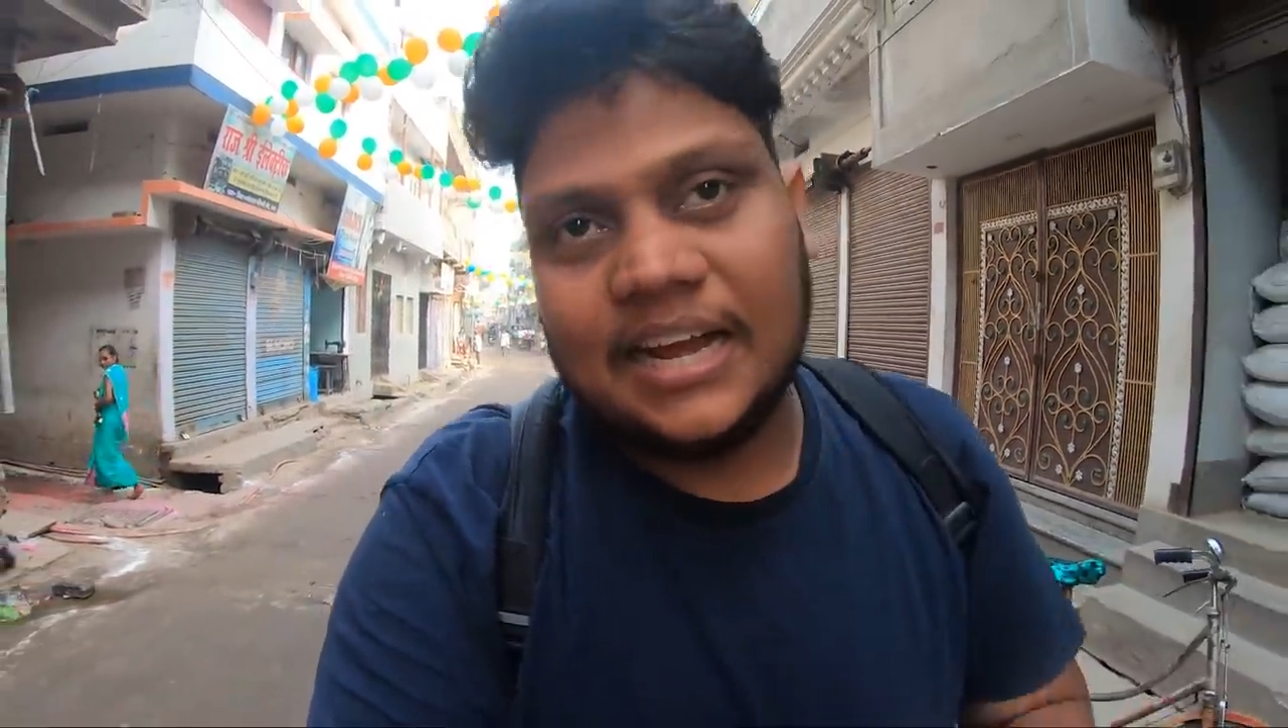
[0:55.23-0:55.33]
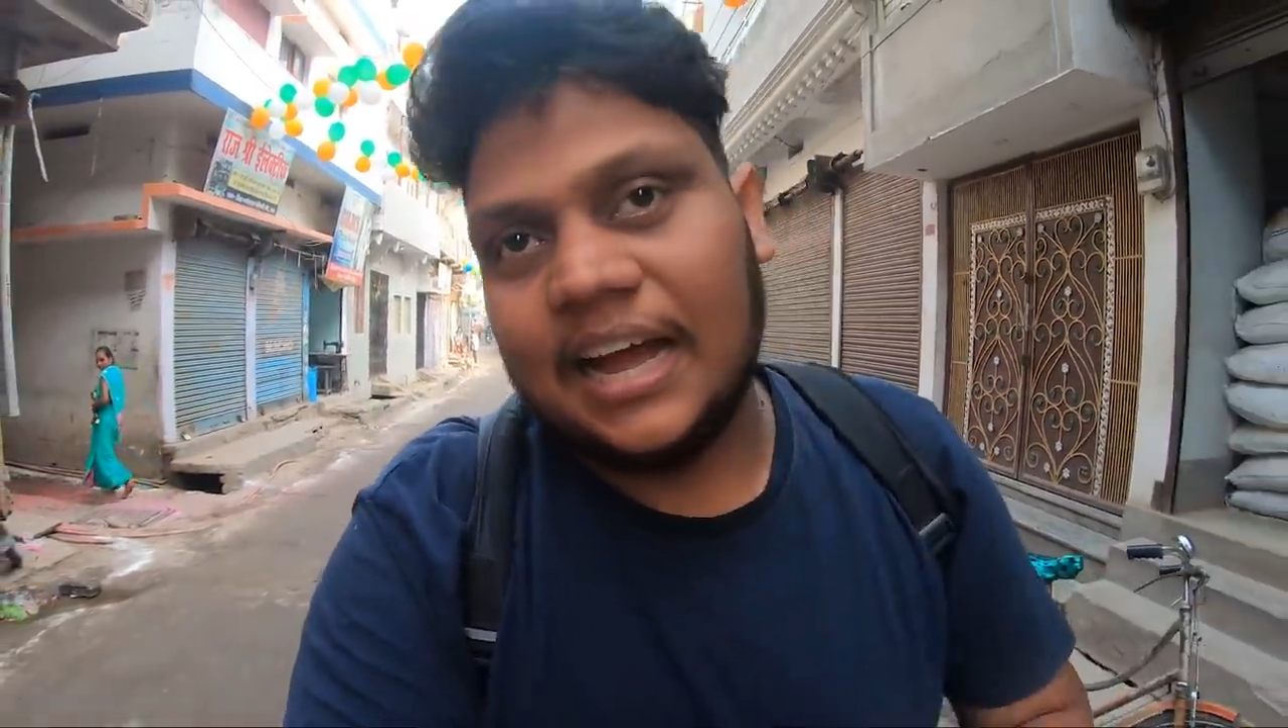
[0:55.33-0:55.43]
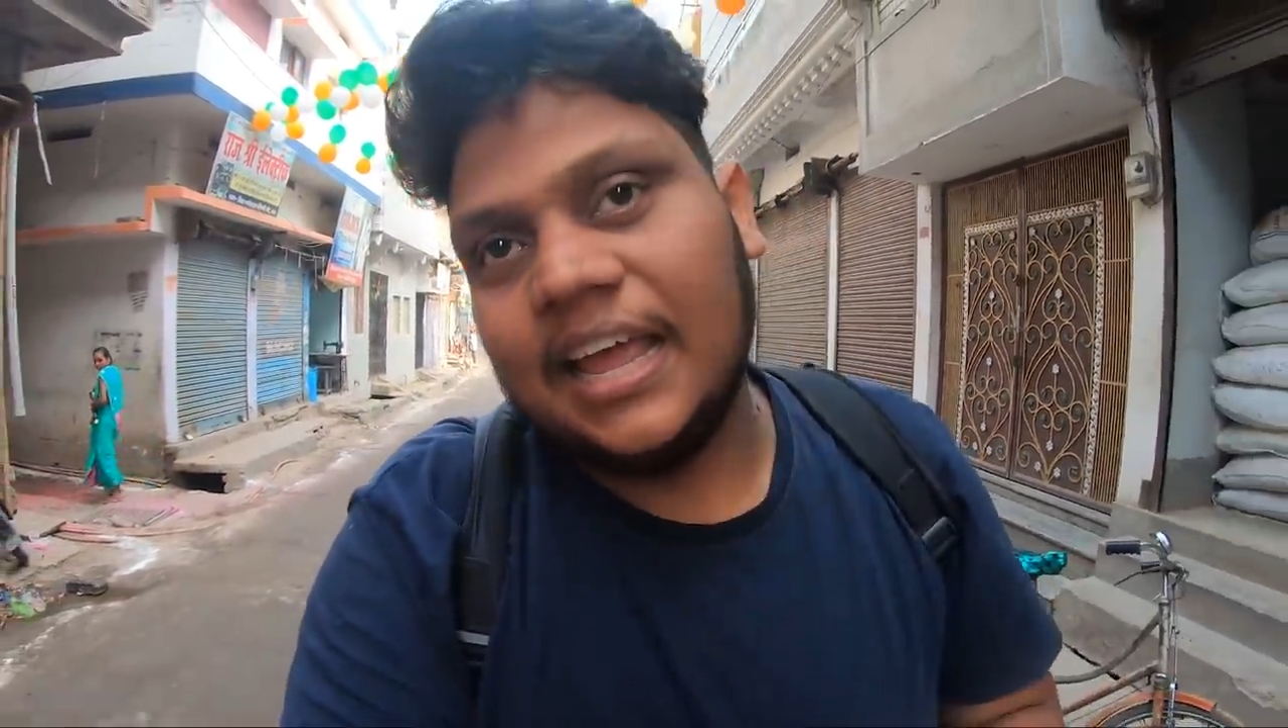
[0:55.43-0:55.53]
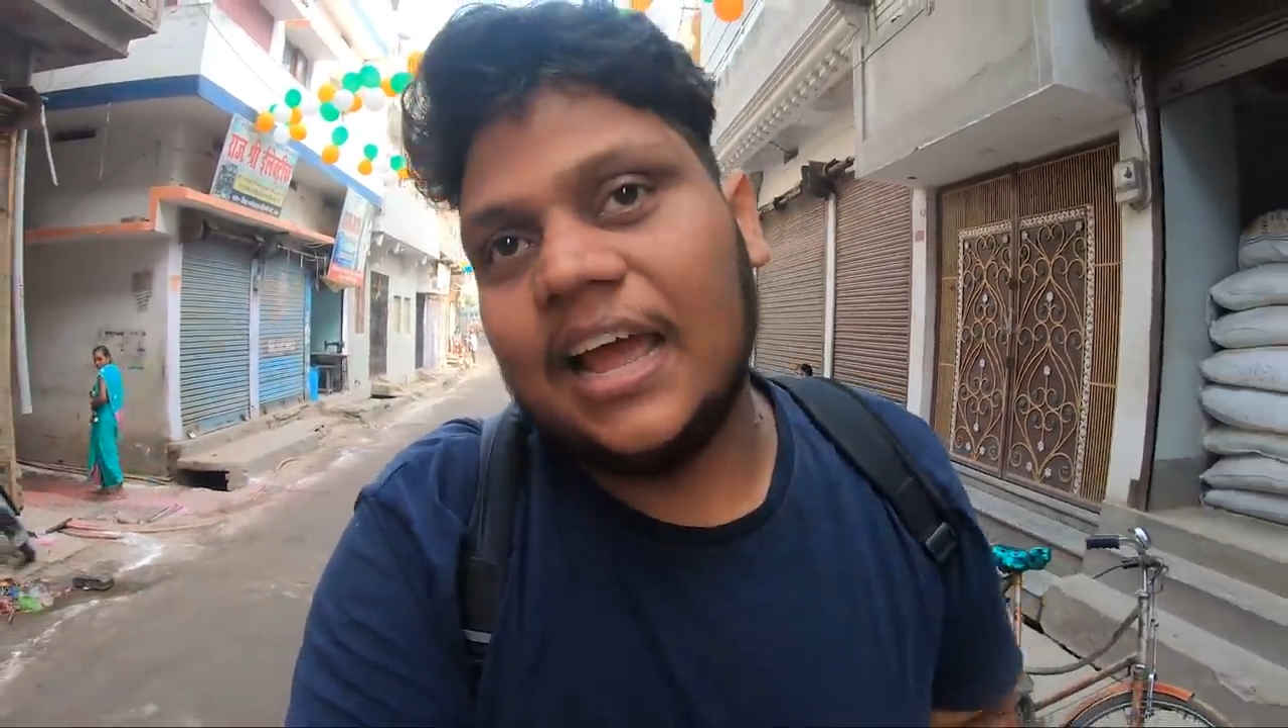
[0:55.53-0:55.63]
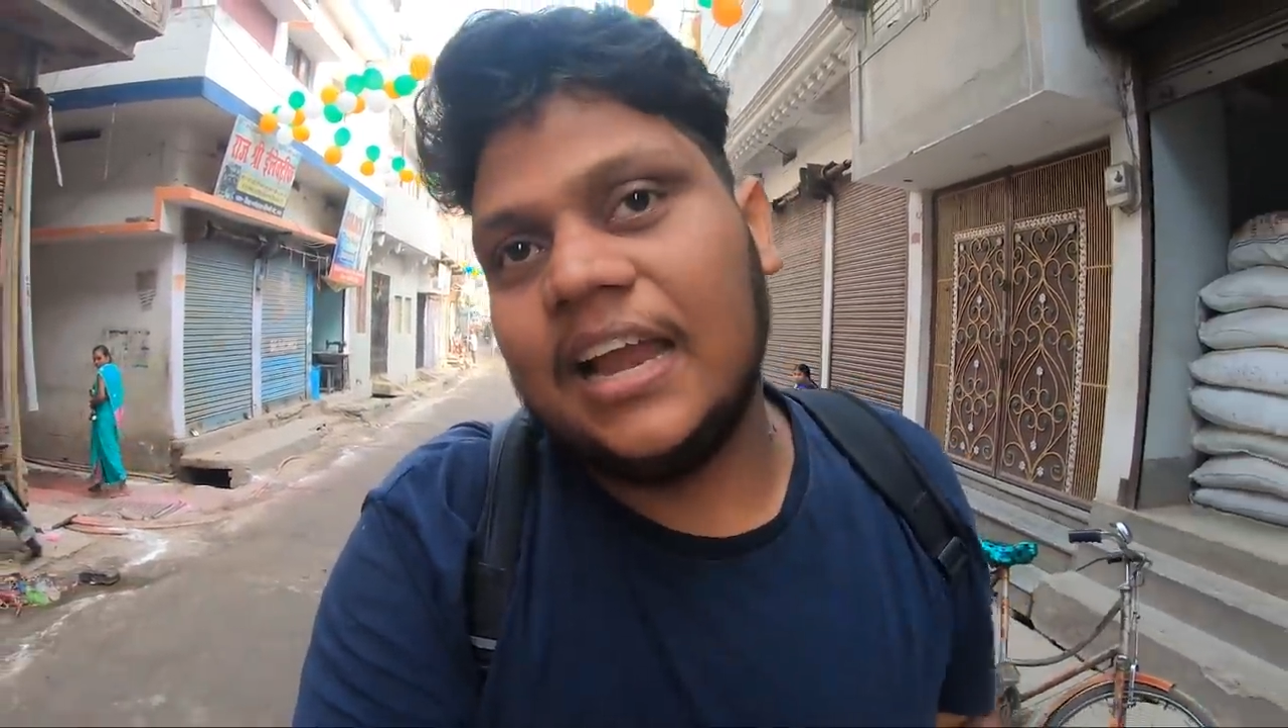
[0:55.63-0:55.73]

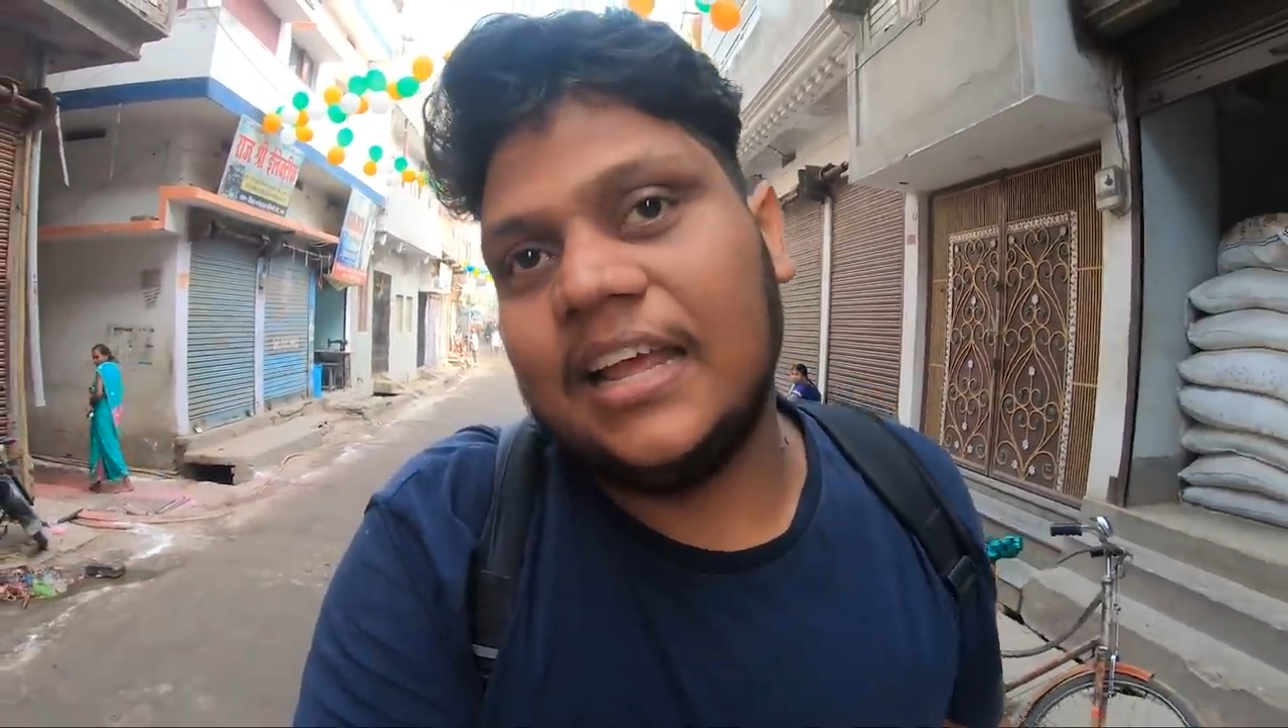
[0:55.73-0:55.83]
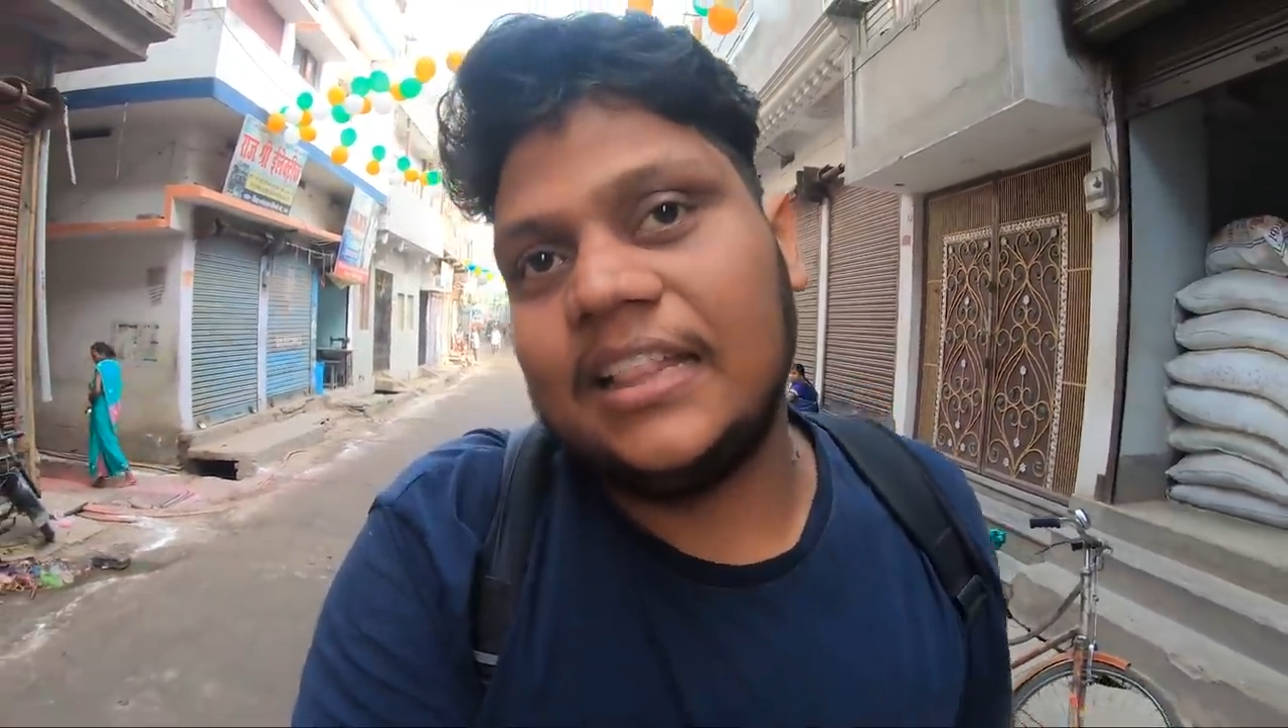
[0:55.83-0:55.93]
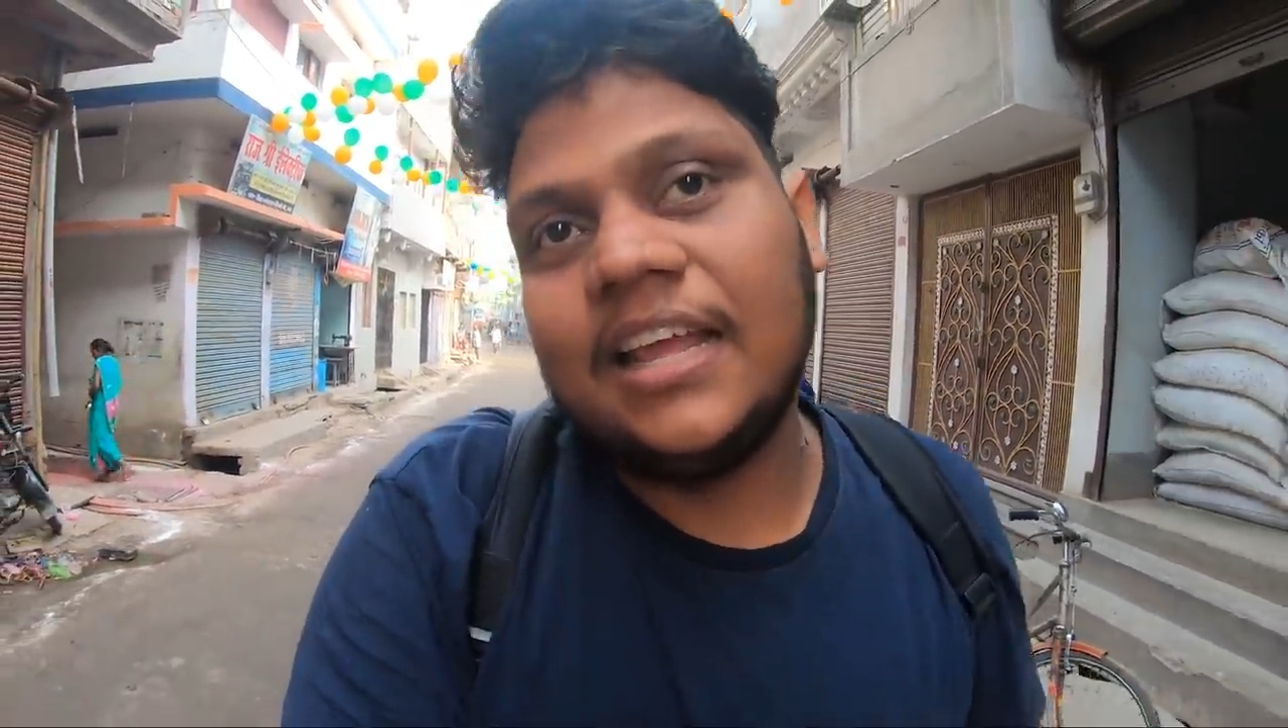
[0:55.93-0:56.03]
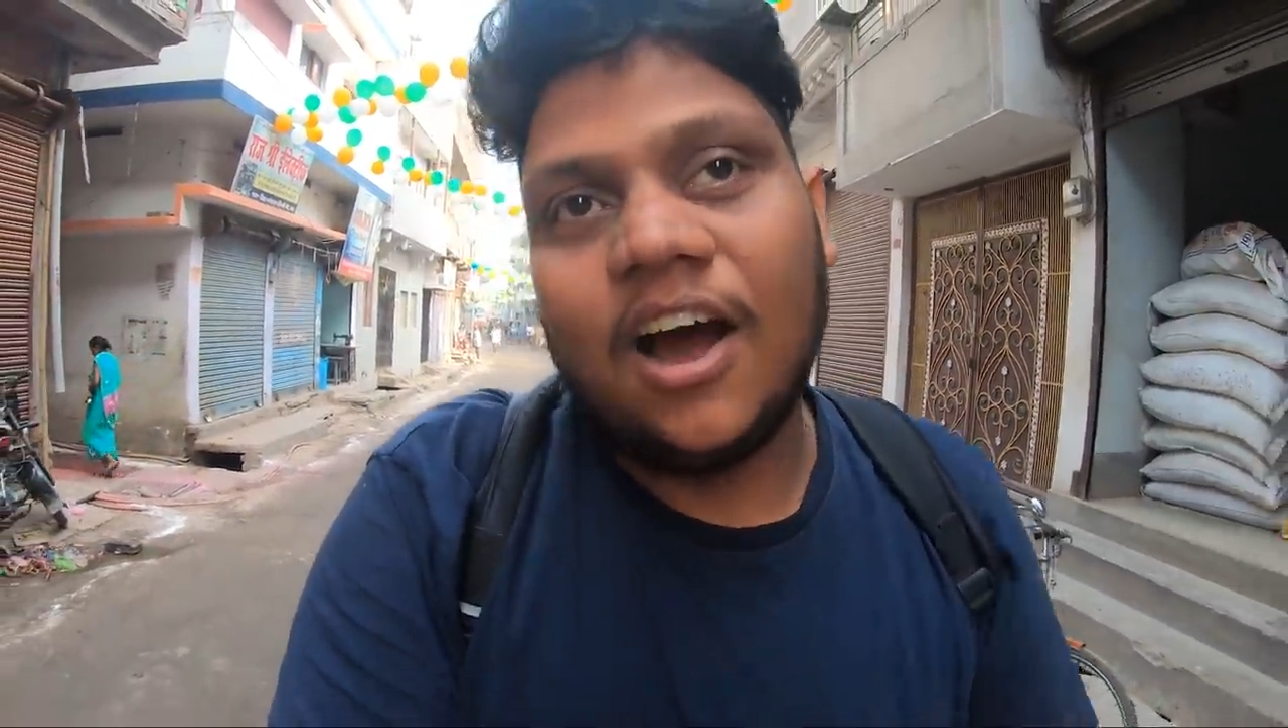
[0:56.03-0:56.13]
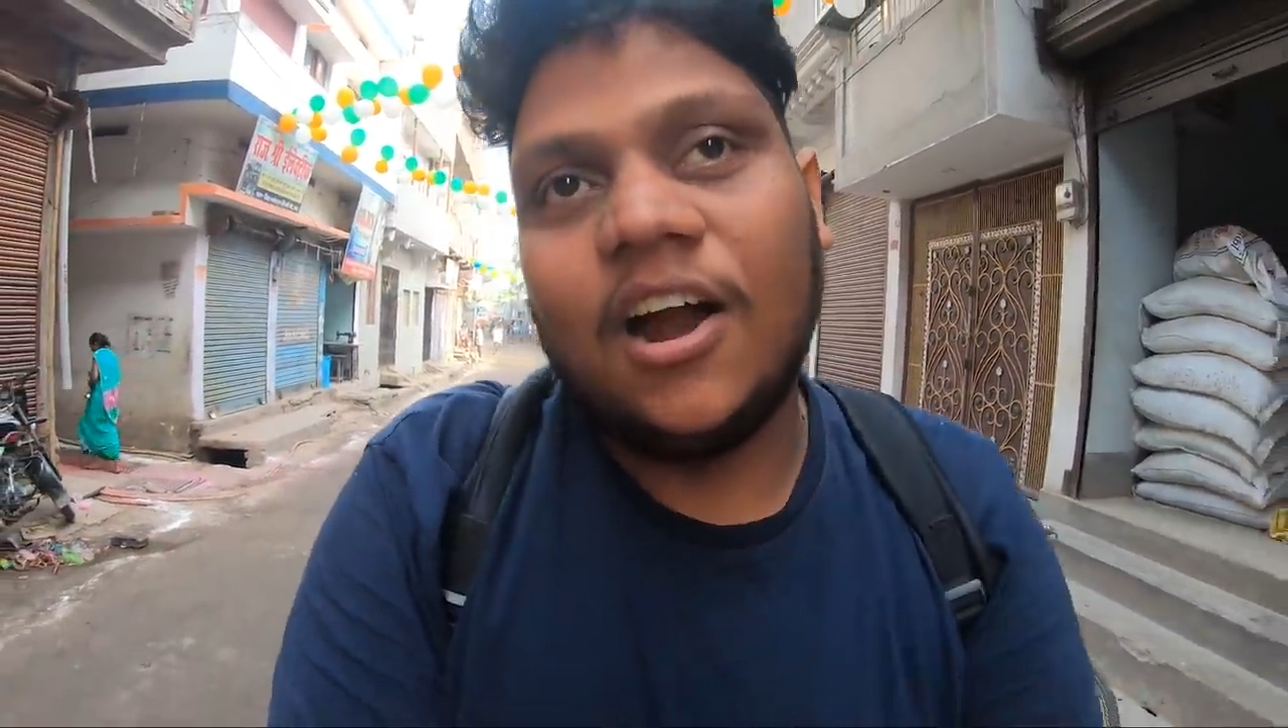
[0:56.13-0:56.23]
கயாலேருந்து